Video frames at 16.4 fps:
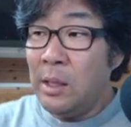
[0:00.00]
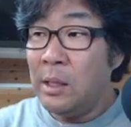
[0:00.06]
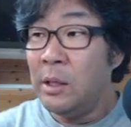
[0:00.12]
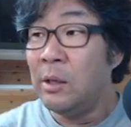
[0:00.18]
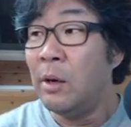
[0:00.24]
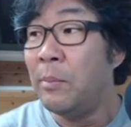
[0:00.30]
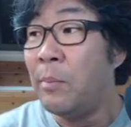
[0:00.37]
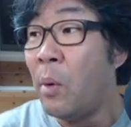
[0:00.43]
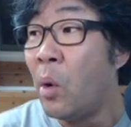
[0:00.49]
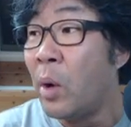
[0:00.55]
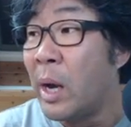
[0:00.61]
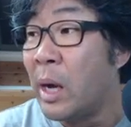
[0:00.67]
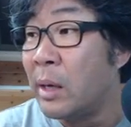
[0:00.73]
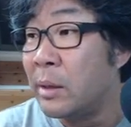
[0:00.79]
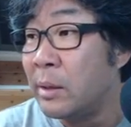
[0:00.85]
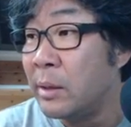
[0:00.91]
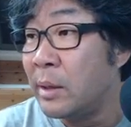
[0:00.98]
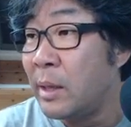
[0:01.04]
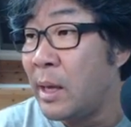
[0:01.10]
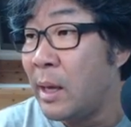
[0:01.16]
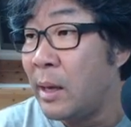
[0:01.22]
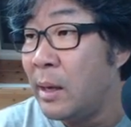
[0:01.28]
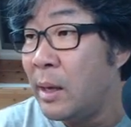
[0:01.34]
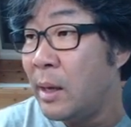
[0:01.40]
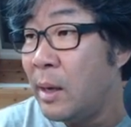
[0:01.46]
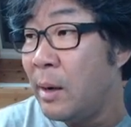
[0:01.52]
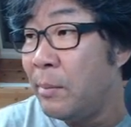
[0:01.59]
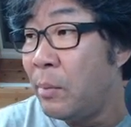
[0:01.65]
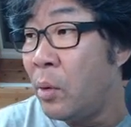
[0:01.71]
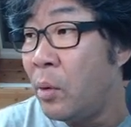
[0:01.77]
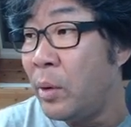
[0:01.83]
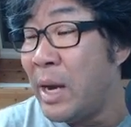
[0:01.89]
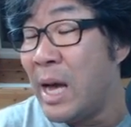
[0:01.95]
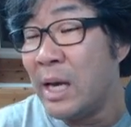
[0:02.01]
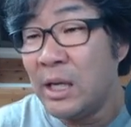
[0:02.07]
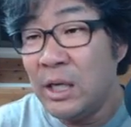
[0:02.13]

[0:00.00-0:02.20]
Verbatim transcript: 이걸 보라 그러는데, 보나